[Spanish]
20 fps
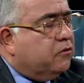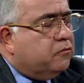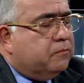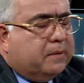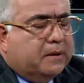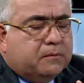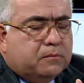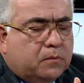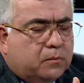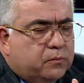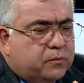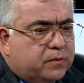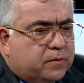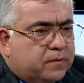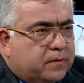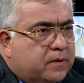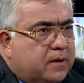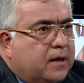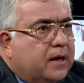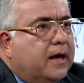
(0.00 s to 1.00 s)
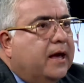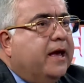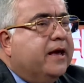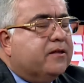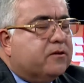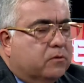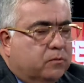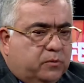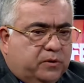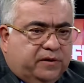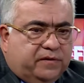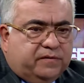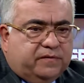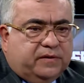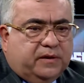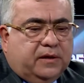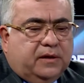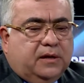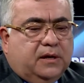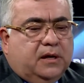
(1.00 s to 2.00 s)
excomunista. Muy, excomunista.
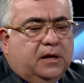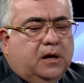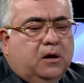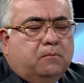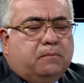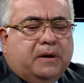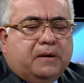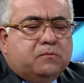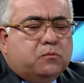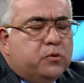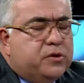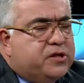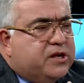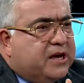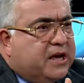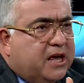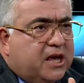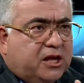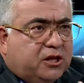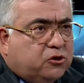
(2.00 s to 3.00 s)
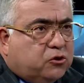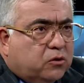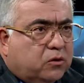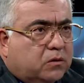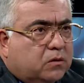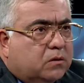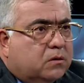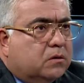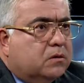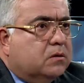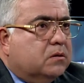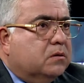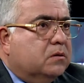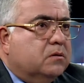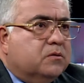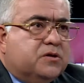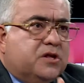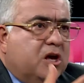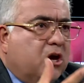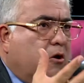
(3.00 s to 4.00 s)
Un país muy chiquito,
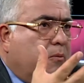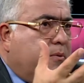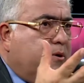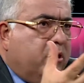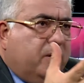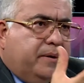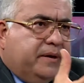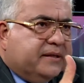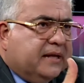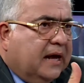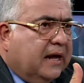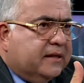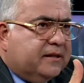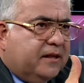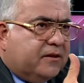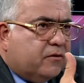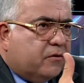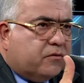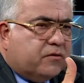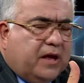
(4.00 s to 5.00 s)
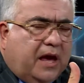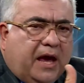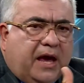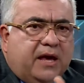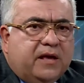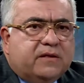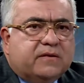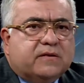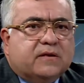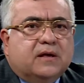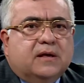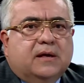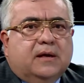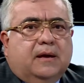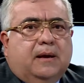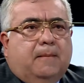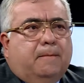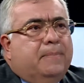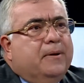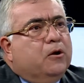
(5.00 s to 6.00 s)
5.000 habitantes o 6,
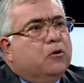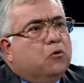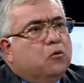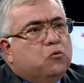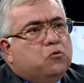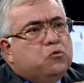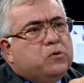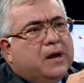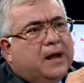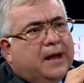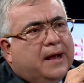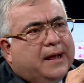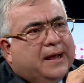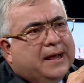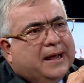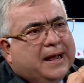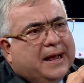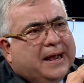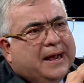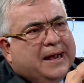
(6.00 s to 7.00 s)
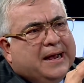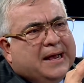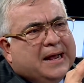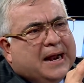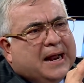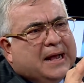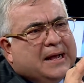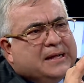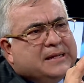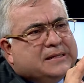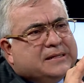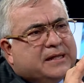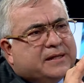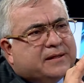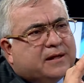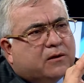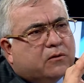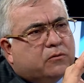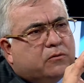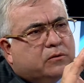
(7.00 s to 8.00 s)
pero con una gran
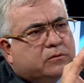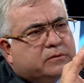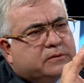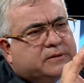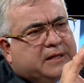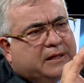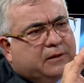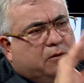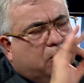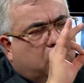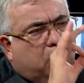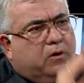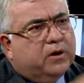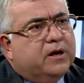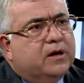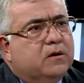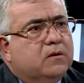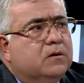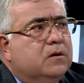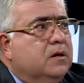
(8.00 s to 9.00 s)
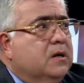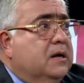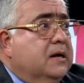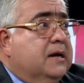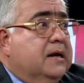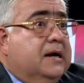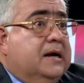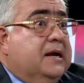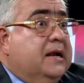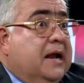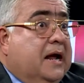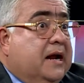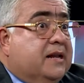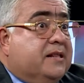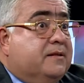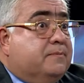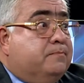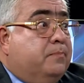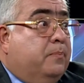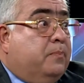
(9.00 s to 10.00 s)
desarrollo tecnológico. Mm.
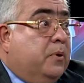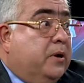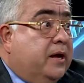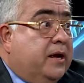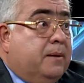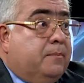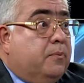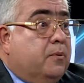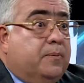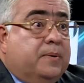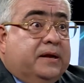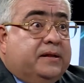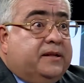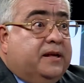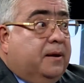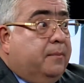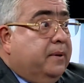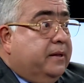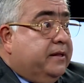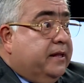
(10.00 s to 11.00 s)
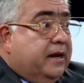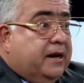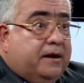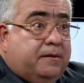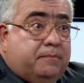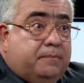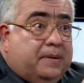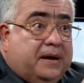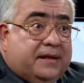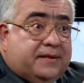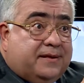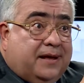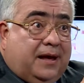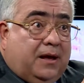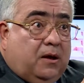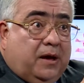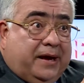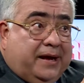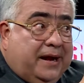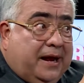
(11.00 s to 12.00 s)
Lars, por ejemplo, prácticamente ha
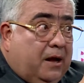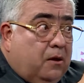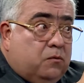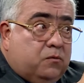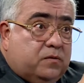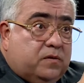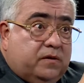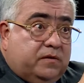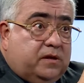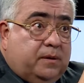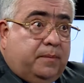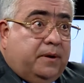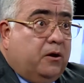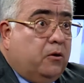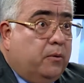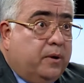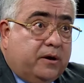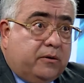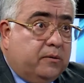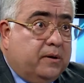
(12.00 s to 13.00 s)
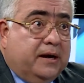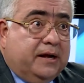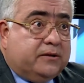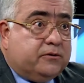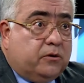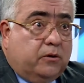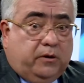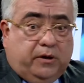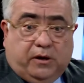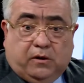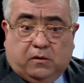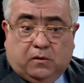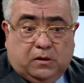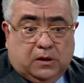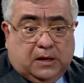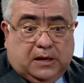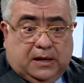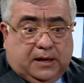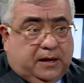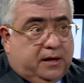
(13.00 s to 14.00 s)
reemplazado, ha creado un sistema de gobierno electrónico
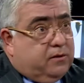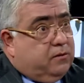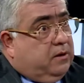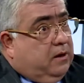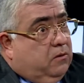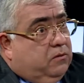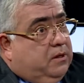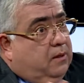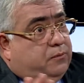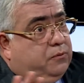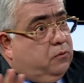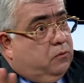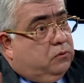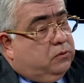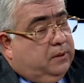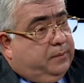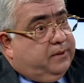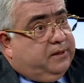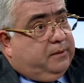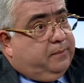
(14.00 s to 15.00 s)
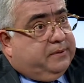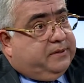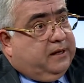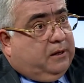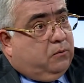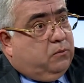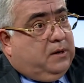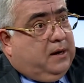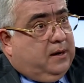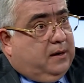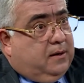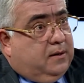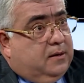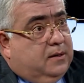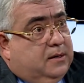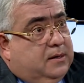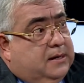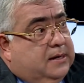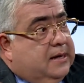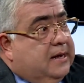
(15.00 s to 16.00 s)
que es una cosa absolutamente espectacular.
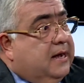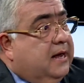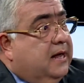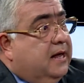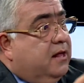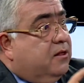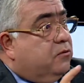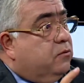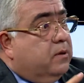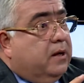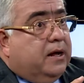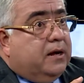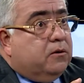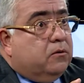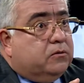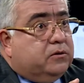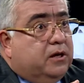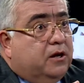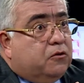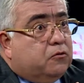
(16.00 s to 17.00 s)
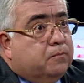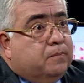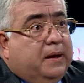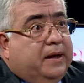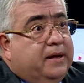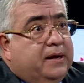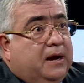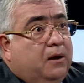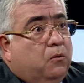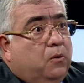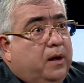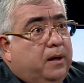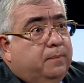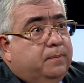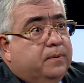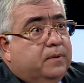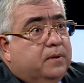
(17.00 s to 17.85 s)
Mm. Cada ciudadano tiene su página web